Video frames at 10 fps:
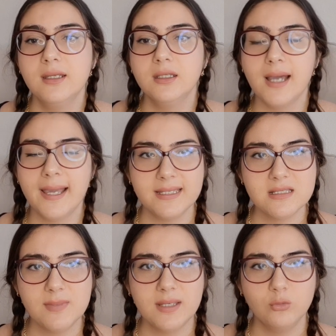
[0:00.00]

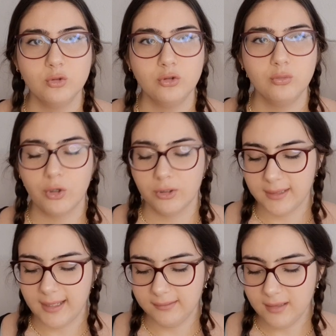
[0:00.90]
Gayet memnundum
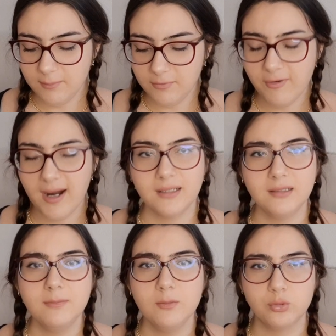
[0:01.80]
ondan da ama
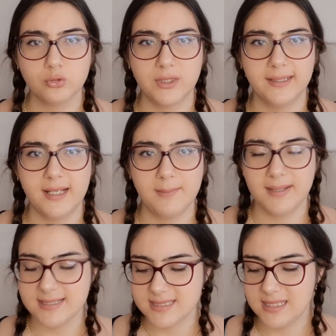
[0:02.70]
farklı bir pudra
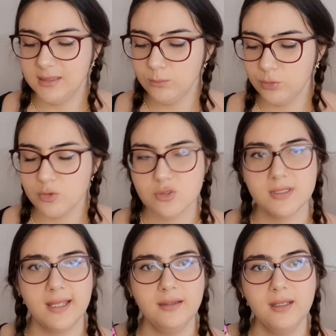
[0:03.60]
denemek istedim. Bu
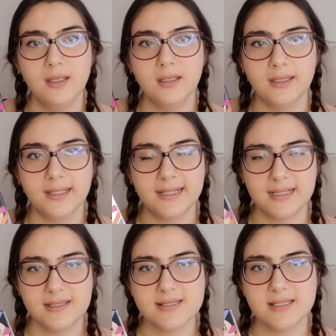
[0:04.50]
yüzden e,
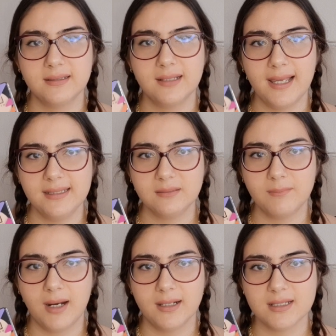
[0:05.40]
Gratis'in Light
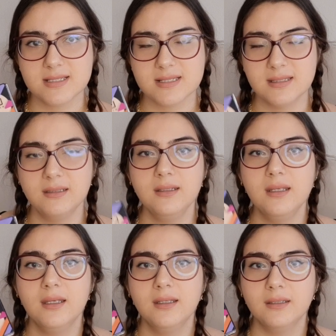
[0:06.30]
markasının
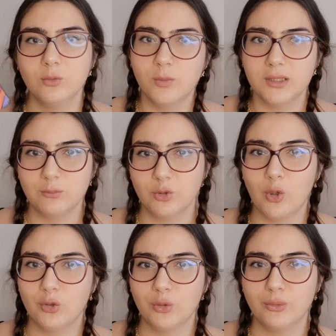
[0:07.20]
Umarım
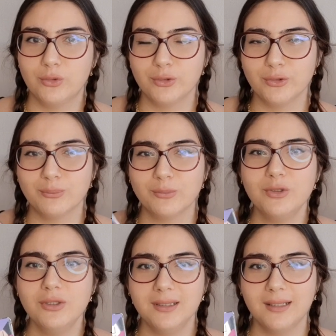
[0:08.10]
doğru
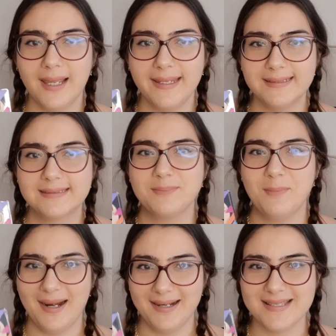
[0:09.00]
okuyorumdur. Light
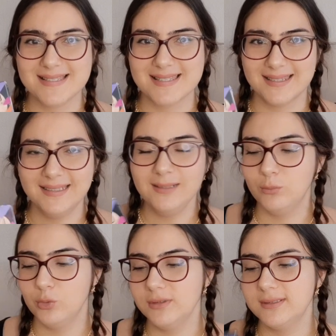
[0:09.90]
markasının
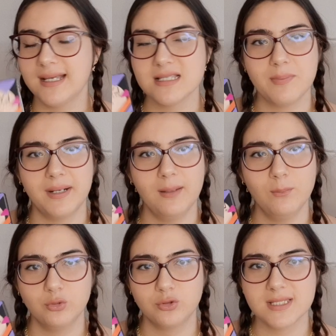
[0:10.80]
bu
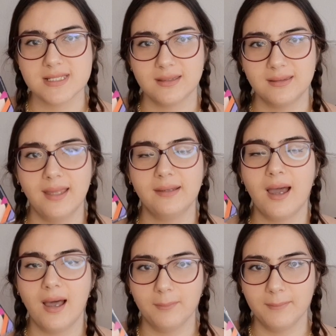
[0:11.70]
transparan pudrasından
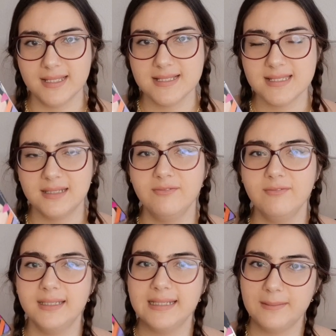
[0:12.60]
almak istedim
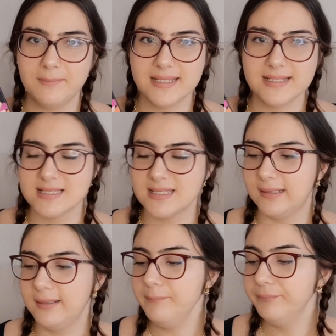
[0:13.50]
ve denemek
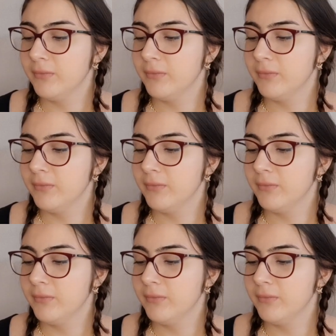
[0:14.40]
istedim.